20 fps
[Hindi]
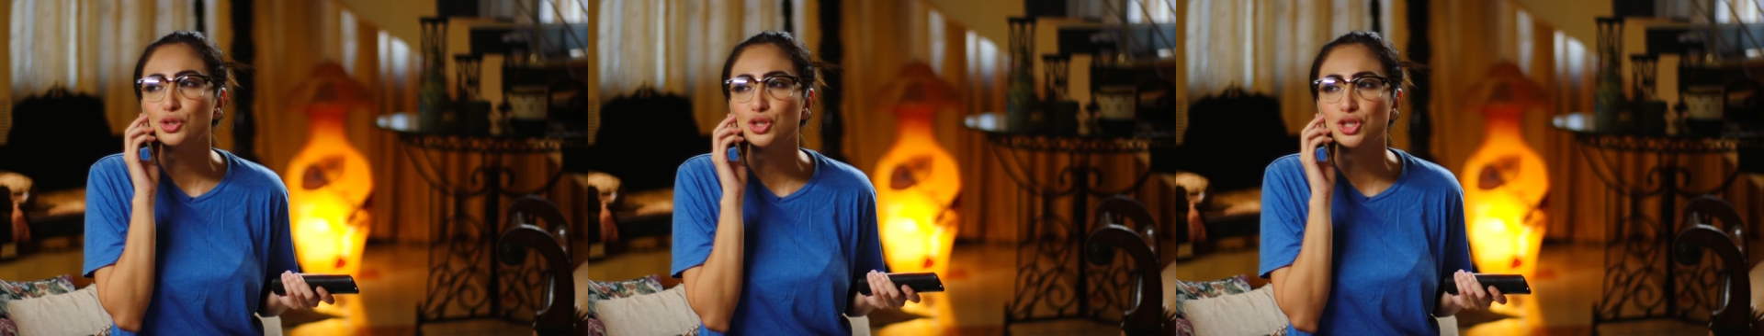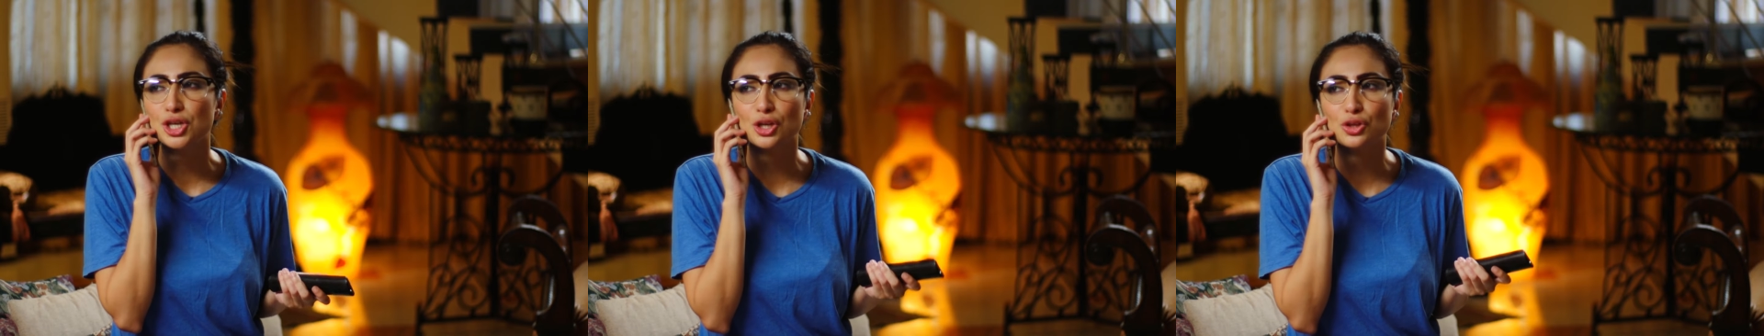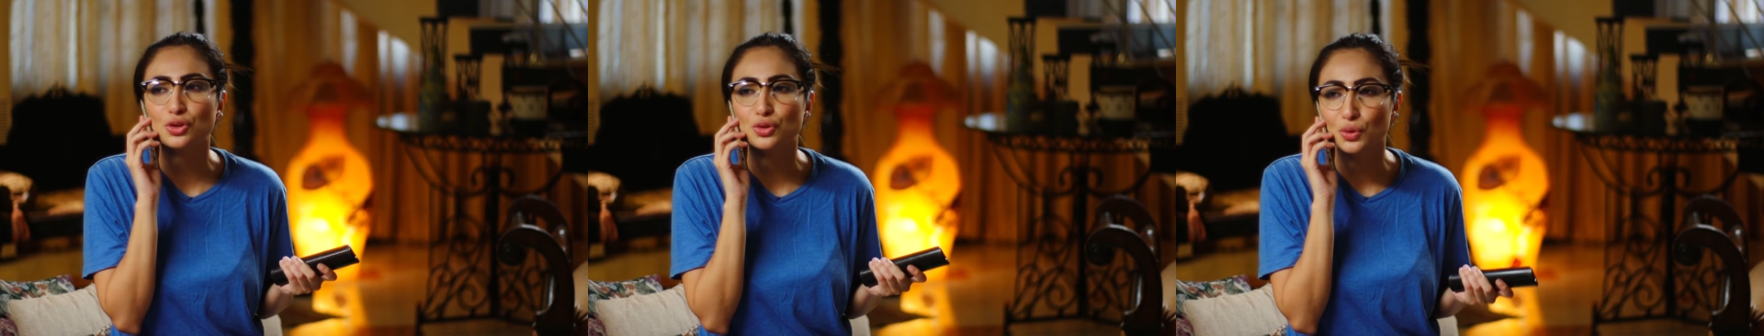
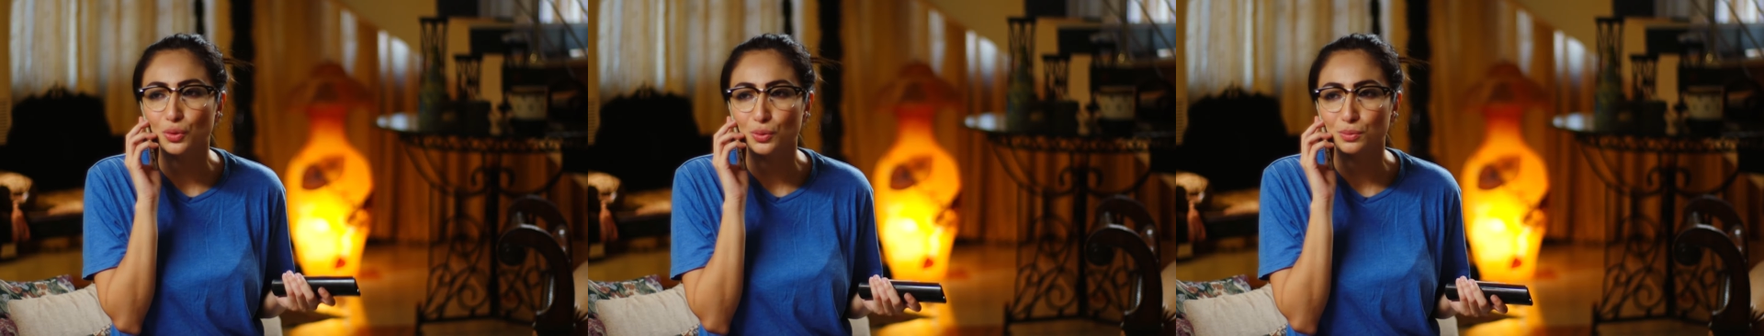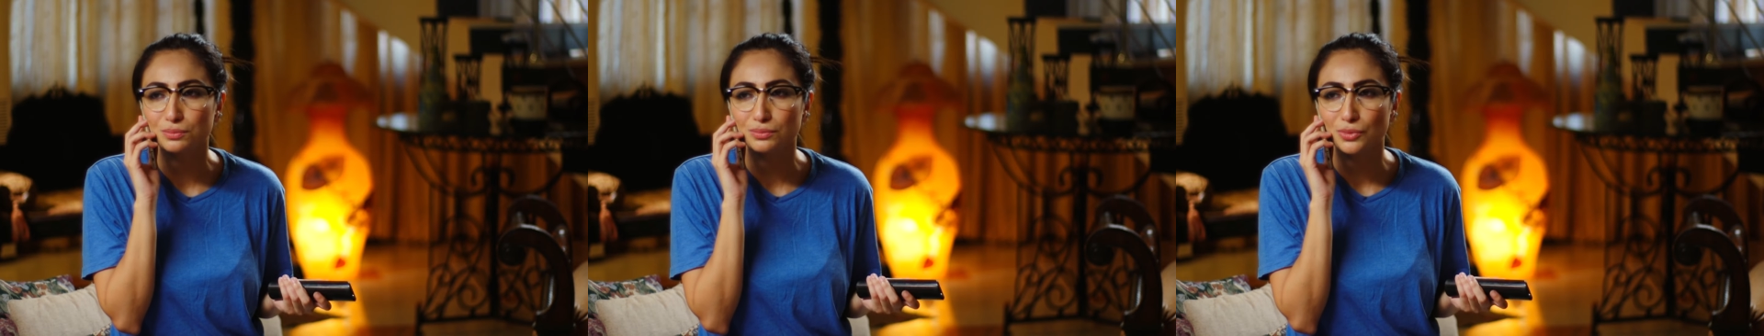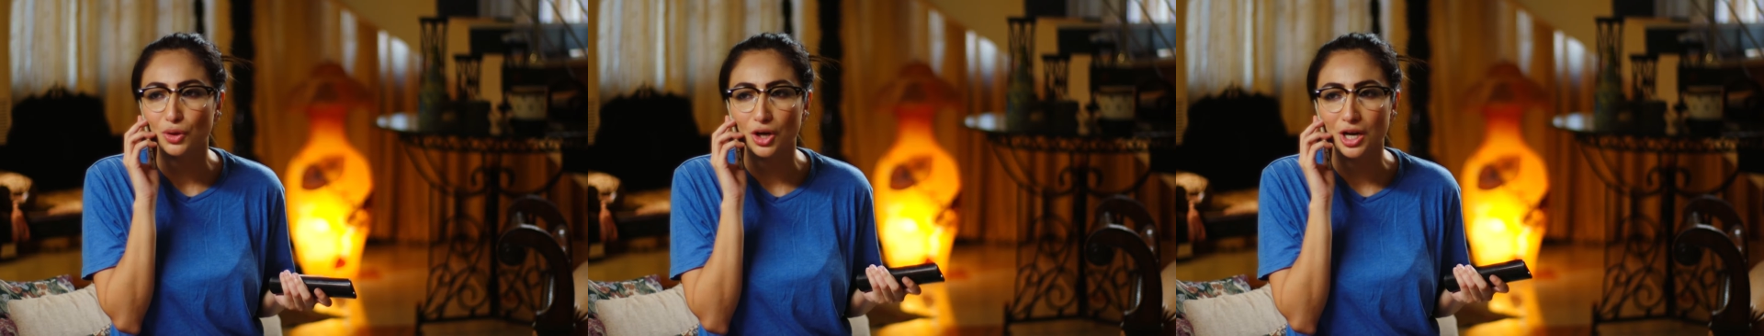मुझे
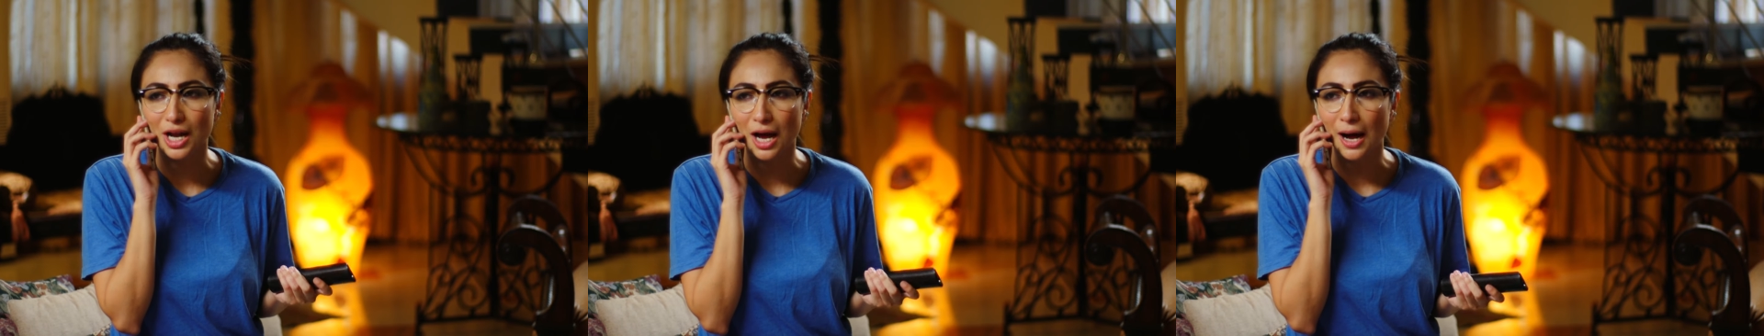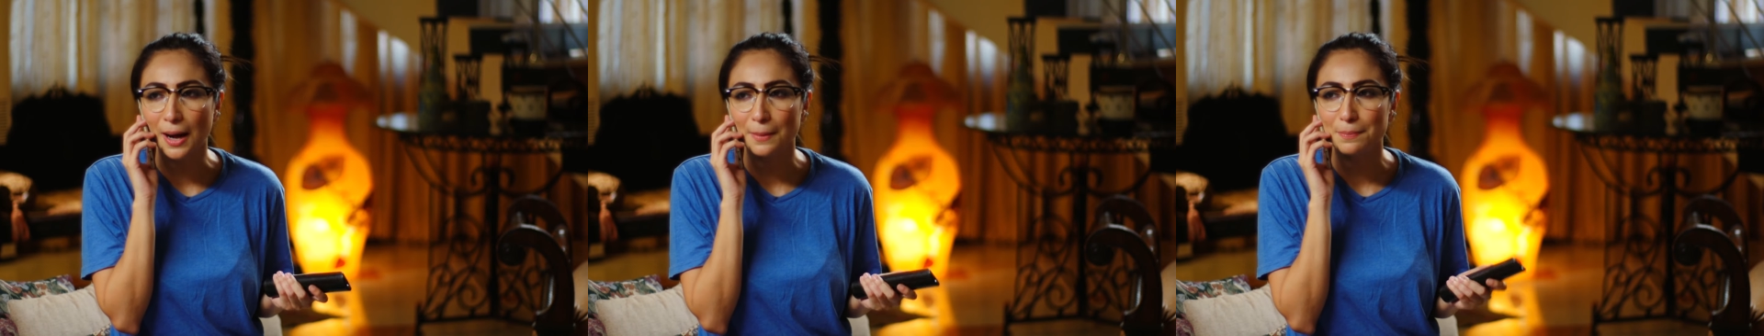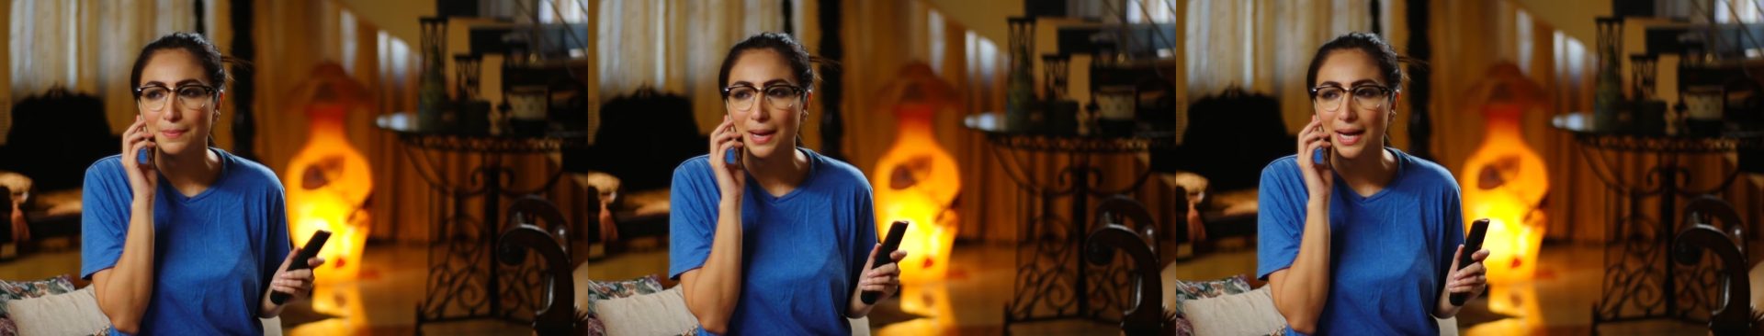तुम और
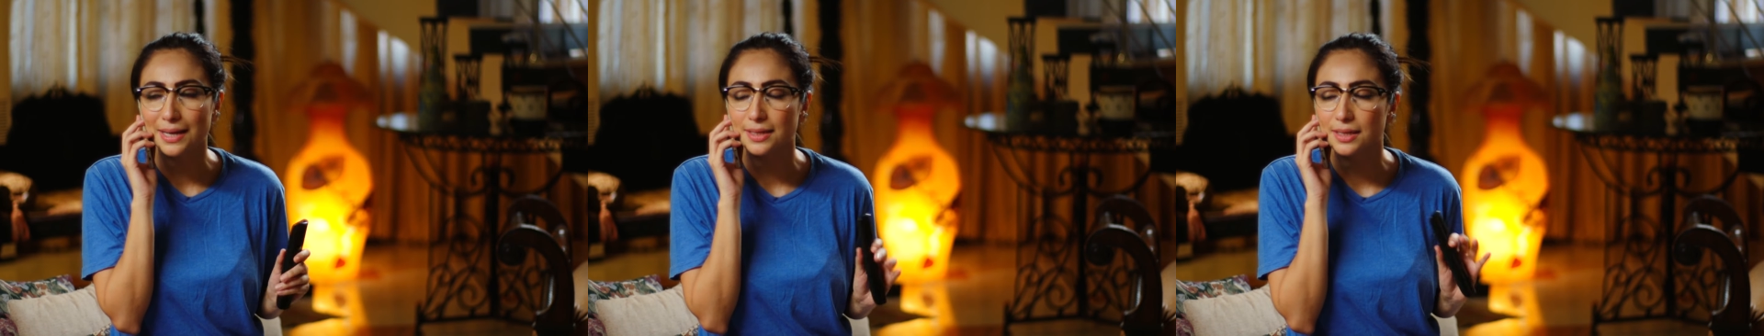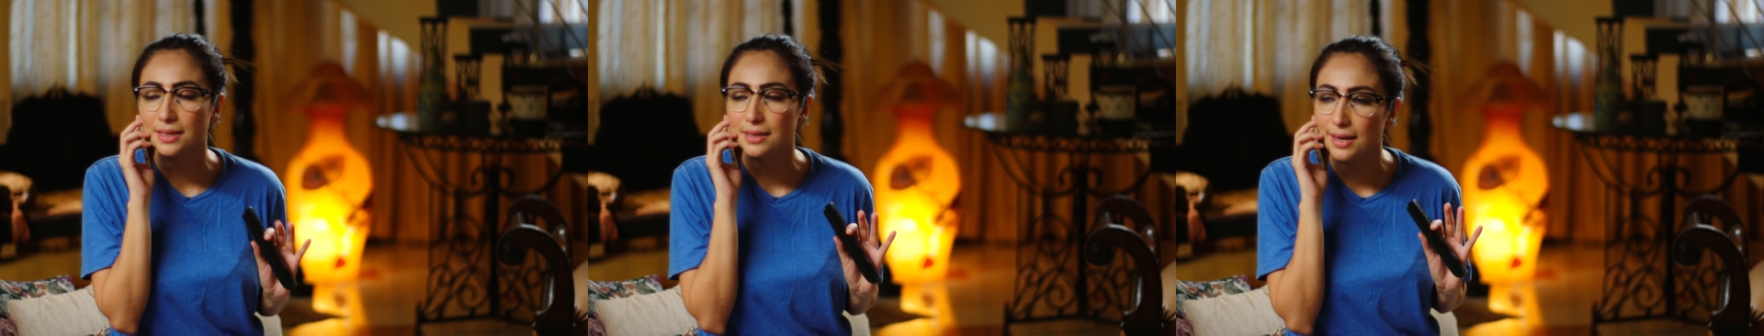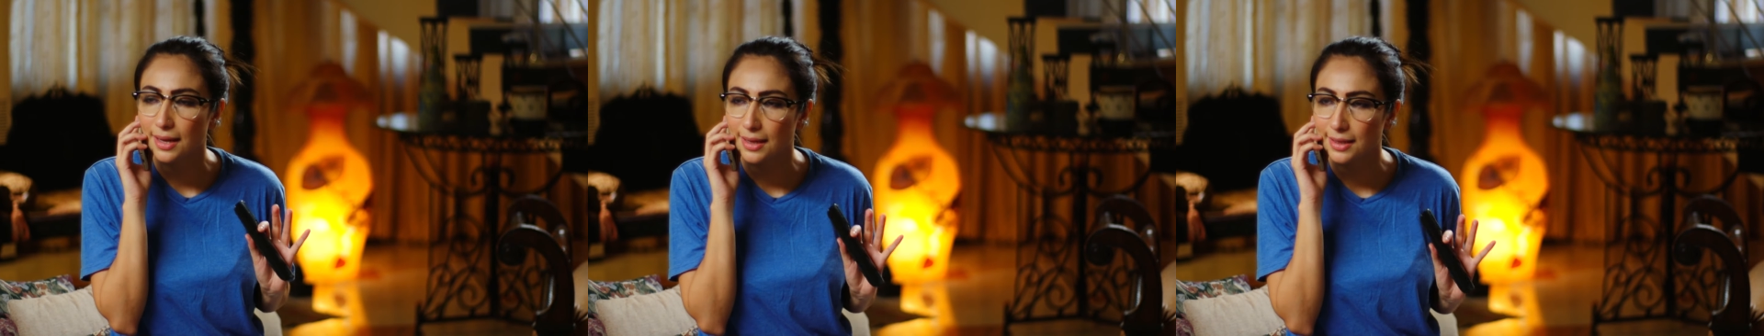आप
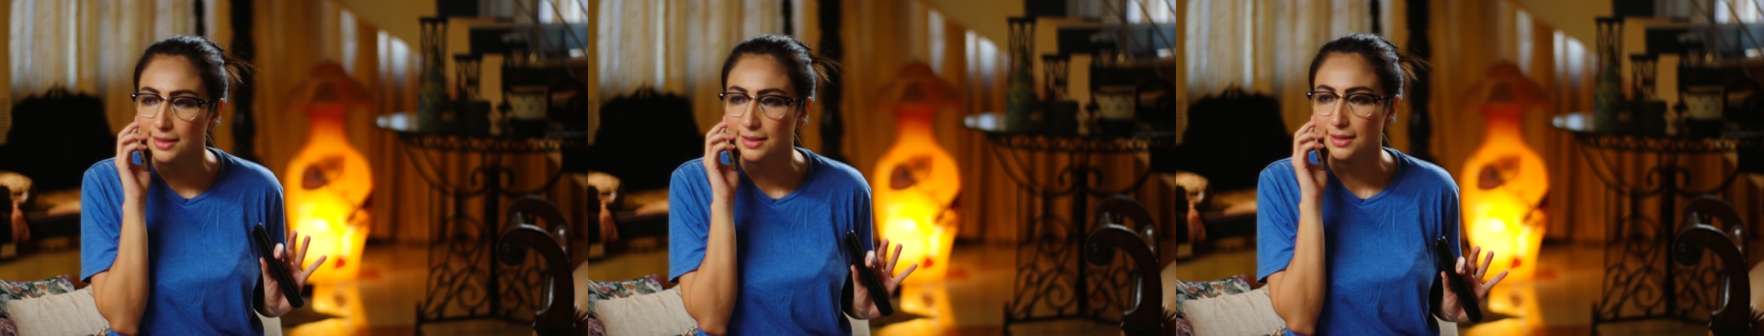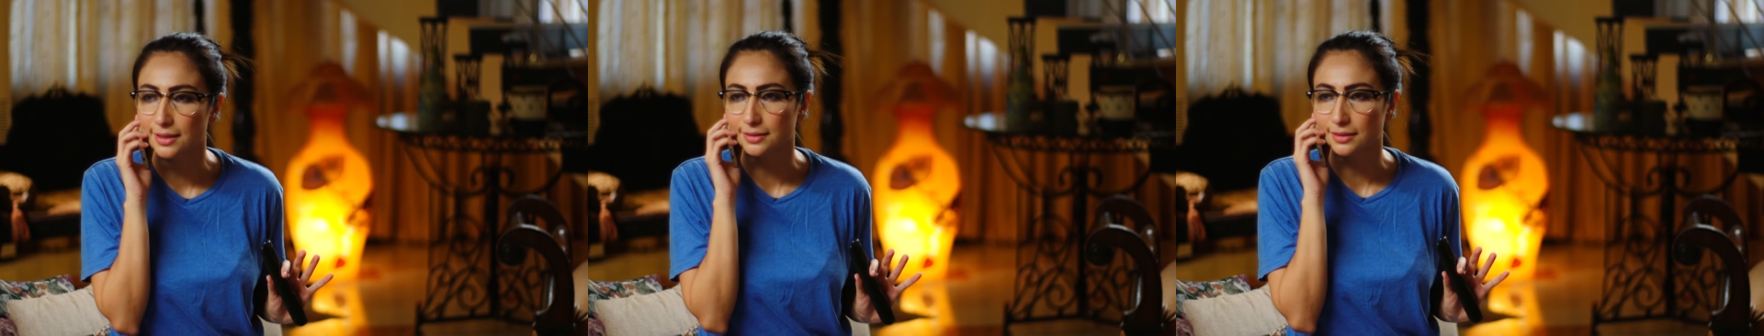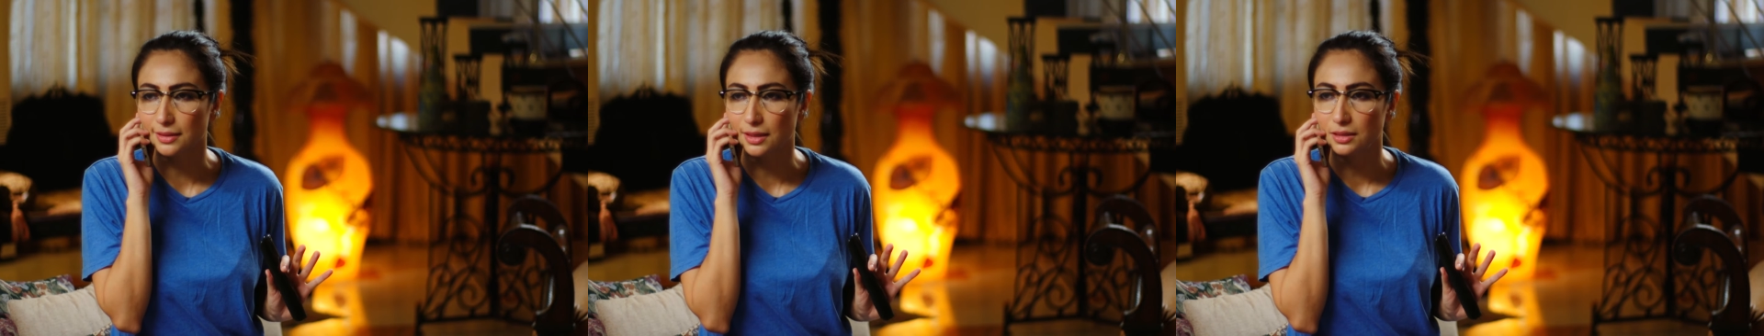मैटर नहीं
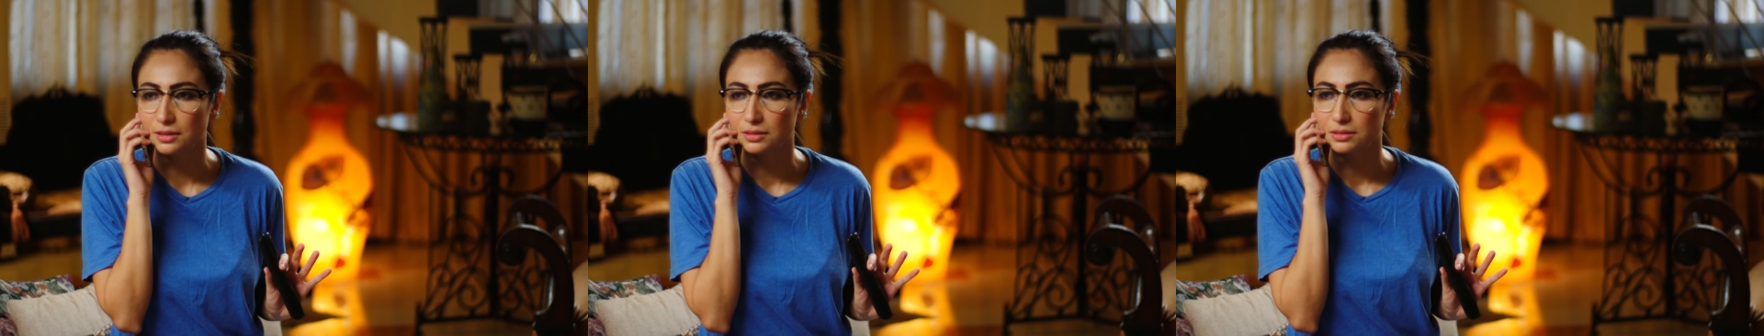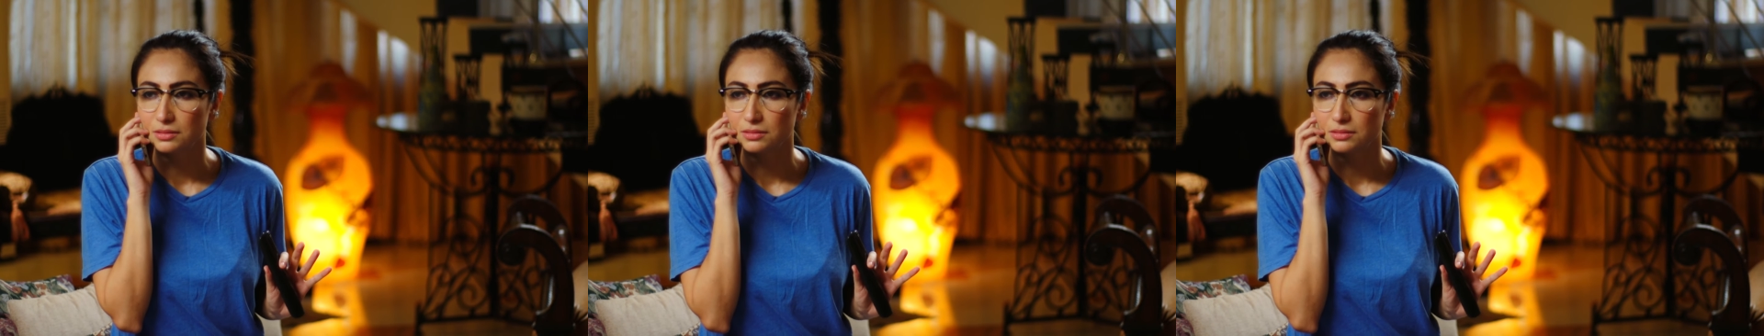करता